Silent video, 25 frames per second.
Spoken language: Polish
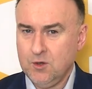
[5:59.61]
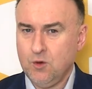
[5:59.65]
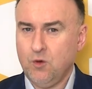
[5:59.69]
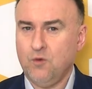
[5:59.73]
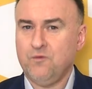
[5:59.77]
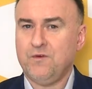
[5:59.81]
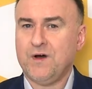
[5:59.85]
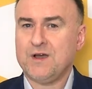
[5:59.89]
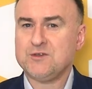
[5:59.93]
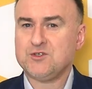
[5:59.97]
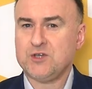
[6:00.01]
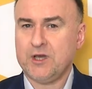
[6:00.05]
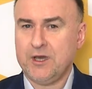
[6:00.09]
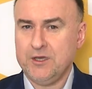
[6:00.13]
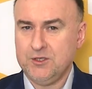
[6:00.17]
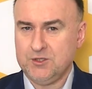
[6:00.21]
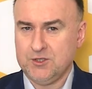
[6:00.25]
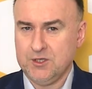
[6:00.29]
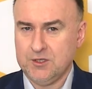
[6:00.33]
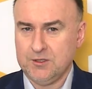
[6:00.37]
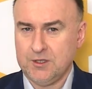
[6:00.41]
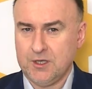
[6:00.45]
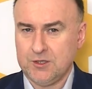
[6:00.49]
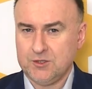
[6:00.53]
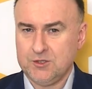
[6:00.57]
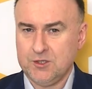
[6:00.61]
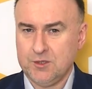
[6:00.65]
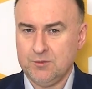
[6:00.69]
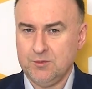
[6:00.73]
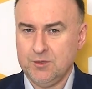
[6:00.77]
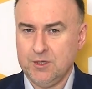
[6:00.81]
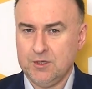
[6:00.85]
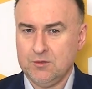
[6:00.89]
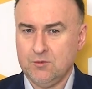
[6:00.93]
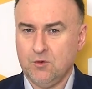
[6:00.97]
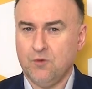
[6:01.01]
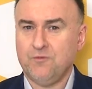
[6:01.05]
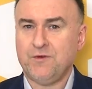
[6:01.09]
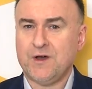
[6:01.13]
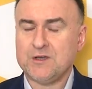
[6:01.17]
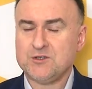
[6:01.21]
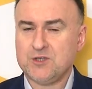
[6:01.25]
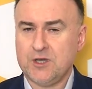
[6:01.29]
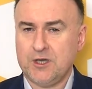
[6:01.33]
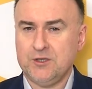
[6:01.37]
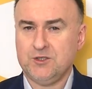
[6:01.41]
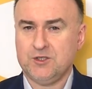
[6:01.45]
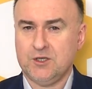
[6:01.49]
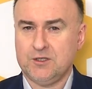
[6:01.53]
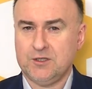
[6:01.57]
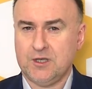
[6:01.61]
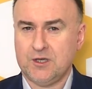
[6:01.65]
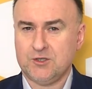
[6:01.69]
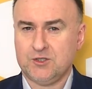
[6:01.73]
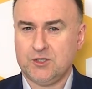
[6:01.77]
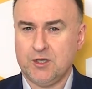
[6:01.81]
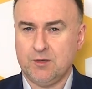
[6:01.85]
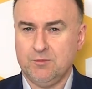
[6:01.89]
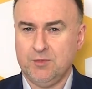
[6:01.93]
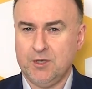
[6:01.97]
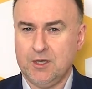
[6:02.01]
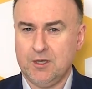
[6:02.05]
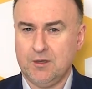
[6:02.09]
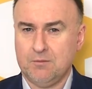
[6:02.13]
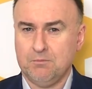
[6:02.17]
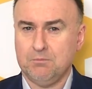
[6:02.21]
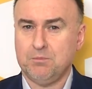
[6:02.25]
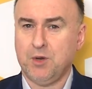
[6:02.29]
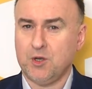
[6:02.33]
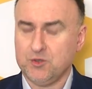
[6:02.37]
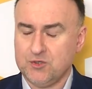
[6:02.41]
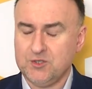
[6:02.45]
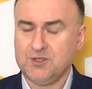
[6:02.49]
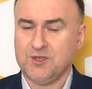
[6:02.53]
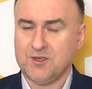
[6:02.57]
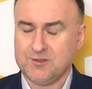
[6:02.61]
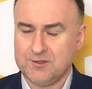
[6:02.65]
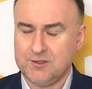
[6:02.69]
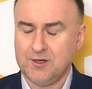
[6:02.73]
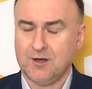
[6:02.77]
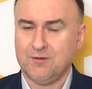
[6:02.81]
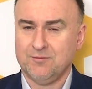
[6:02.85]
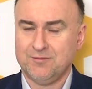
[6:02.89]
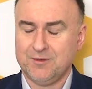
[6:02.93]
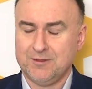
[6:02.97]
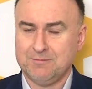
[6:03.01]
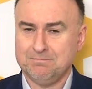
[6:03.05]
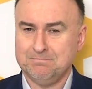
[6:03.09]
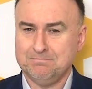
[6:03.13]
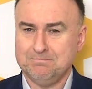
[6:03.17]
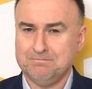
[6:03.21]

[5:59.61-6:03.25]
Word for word: Uważajcie na siebie, uważajcie na siebie, bądźcie zdrowi.